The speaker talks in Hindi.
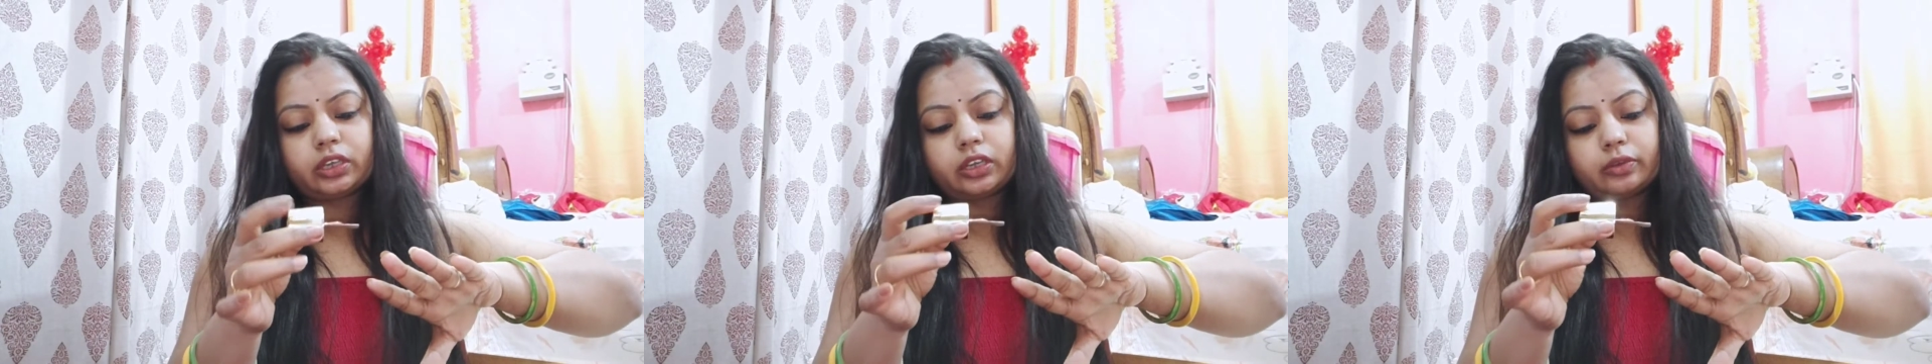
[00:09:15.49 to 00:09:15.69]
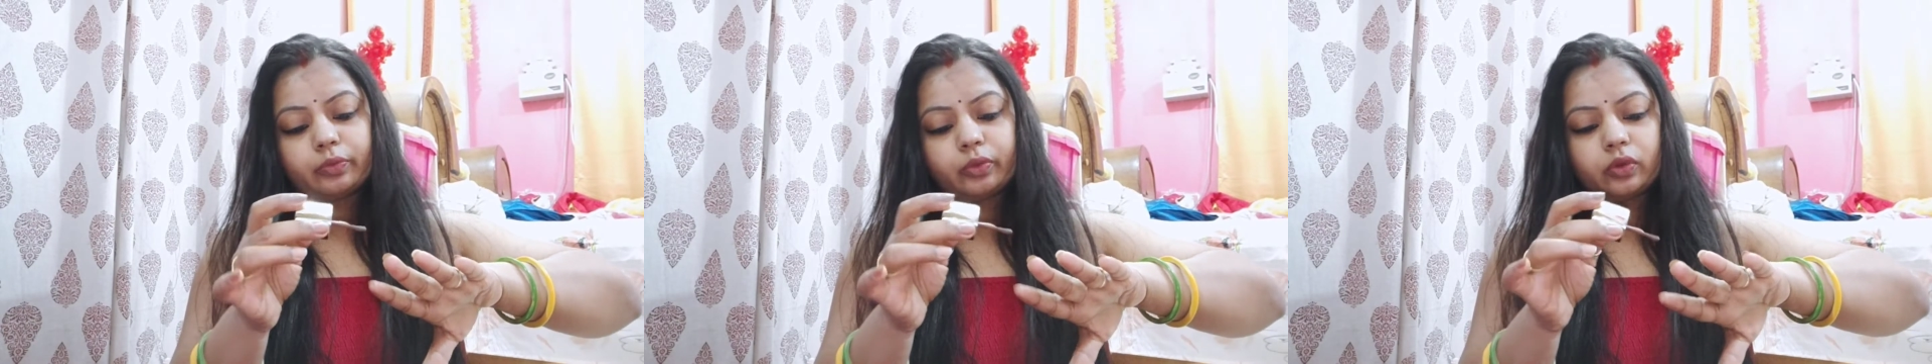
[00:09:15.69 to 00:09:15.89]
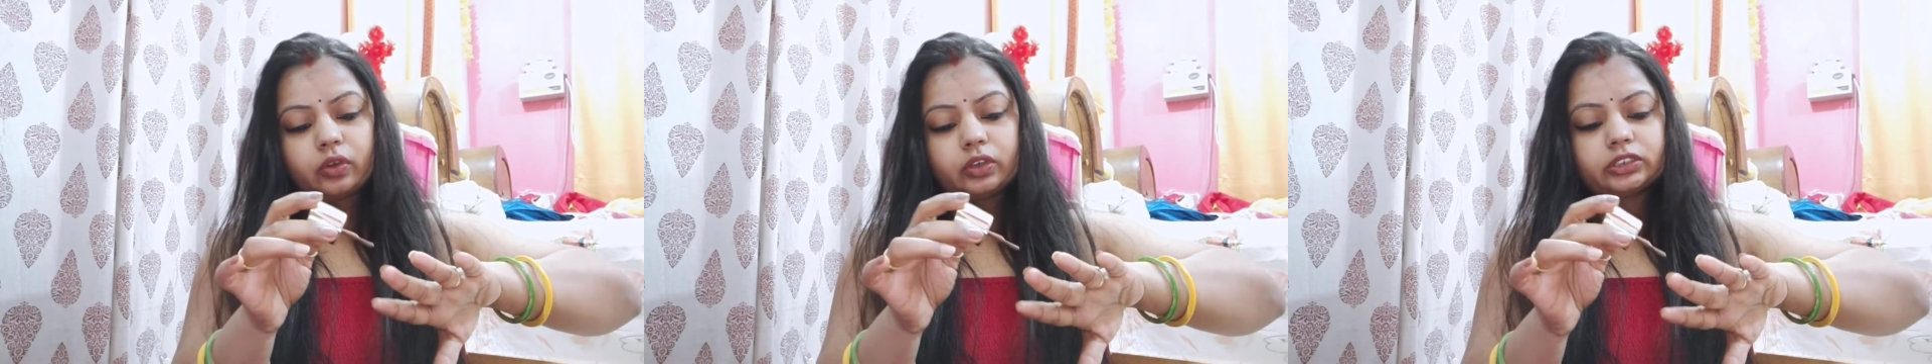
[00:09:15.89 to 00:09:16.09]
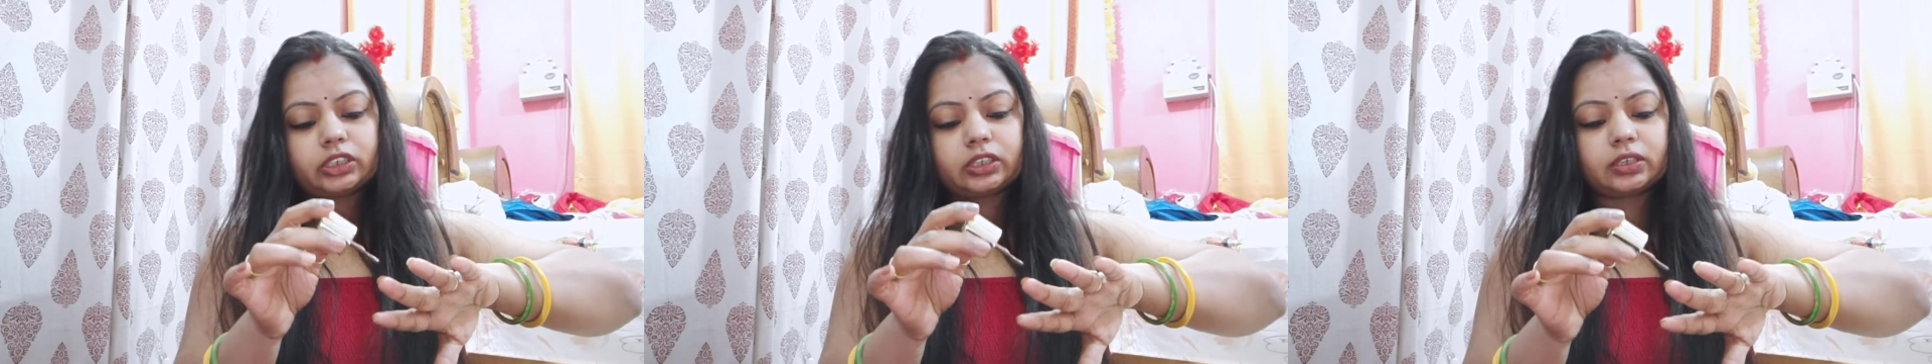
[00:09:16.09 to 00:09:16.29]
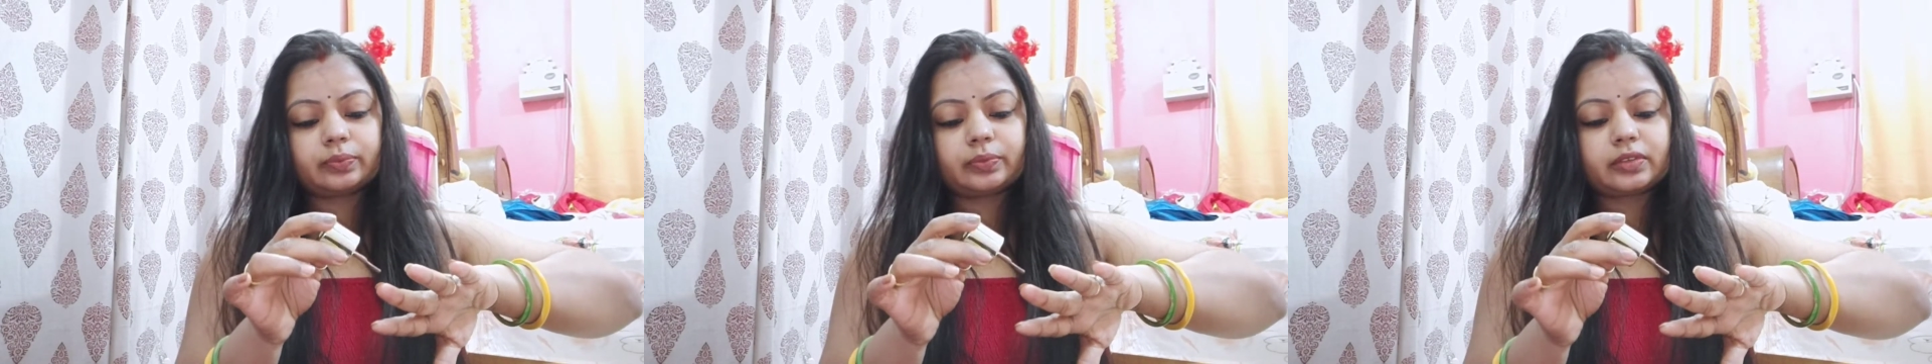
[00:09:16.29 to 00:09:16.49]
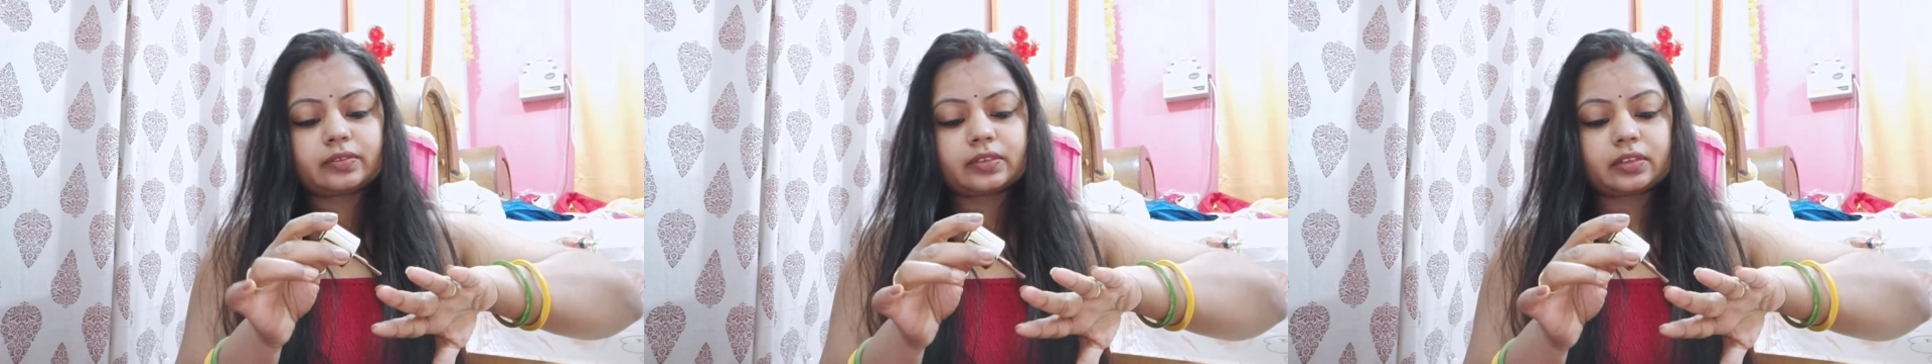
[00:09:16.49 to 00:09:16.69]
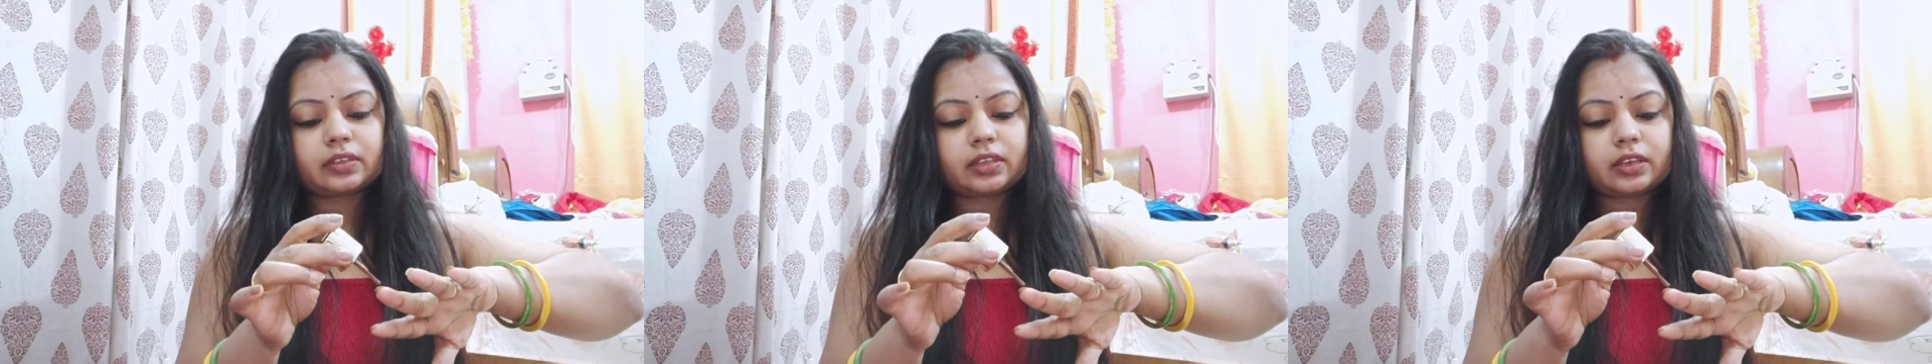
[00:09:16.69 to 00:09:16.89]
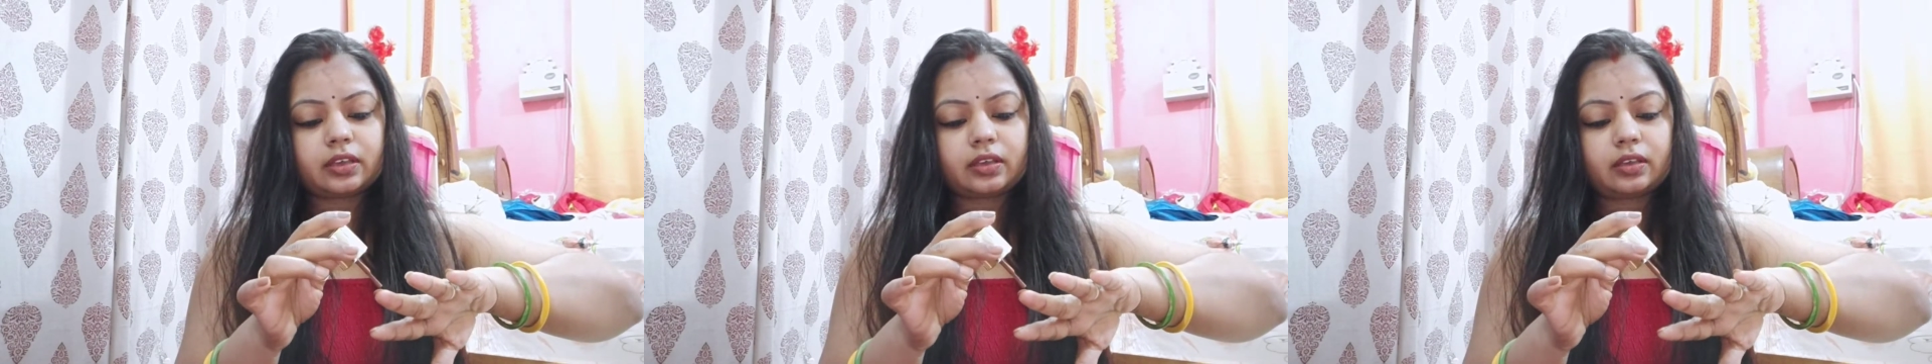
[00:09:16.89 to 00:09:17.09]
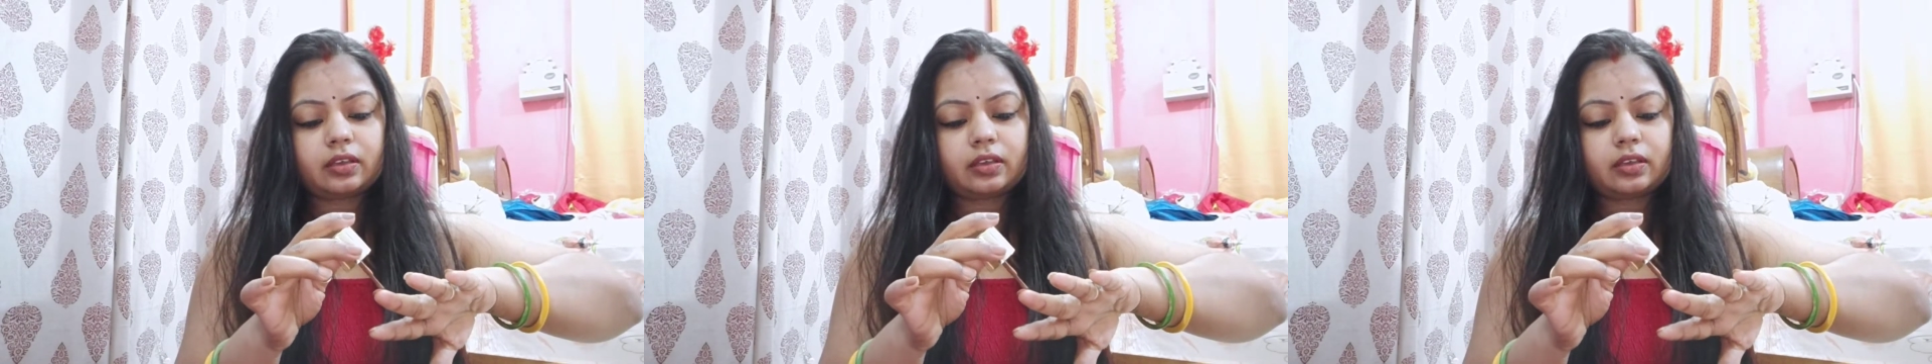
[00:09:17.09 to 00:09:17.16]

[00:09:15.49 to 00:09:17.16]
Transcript: कलर बहुत ज़्यादा पसंद है